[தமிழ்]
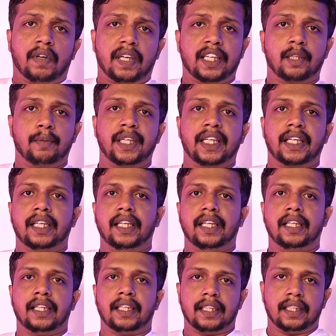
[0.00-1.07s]
வணக்கம் நேர்களே
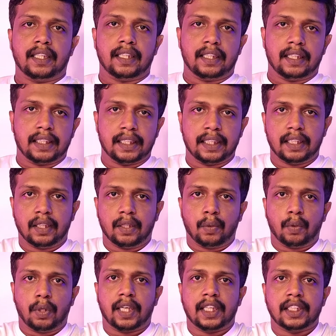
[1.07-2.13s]
இந்த
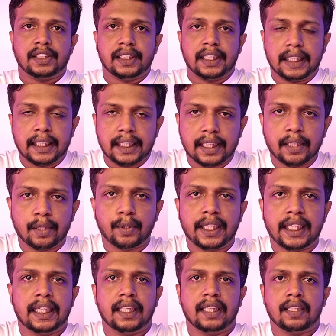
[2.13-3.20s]
உலக
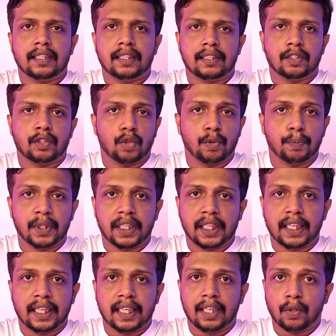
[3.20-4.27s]
செய்திகளினுடைய
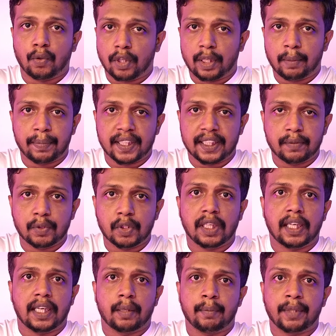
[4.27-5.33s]
தொகுப்புக்கான ஒளிப்பதிவு
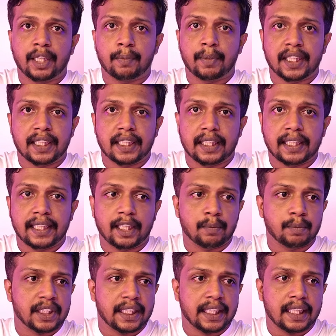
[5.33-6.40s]
ஆரம்பிக்கப்படுகின்ற
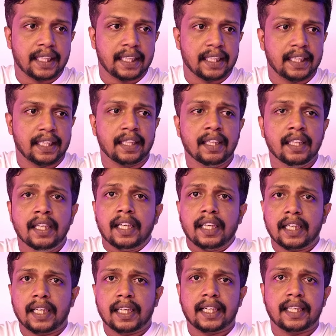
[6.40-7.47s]
நேரம் சரியாக
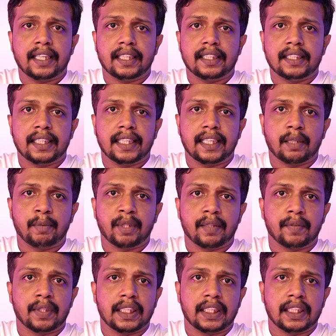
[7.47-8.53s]
இலங்கை இந்திய நேரம்
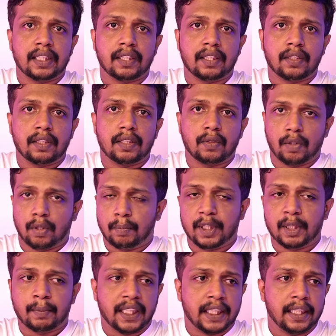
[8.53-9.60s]
இரவு
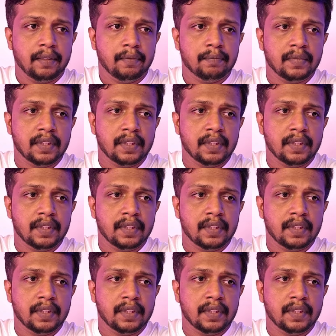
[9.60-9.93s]
ஒன்பது மணி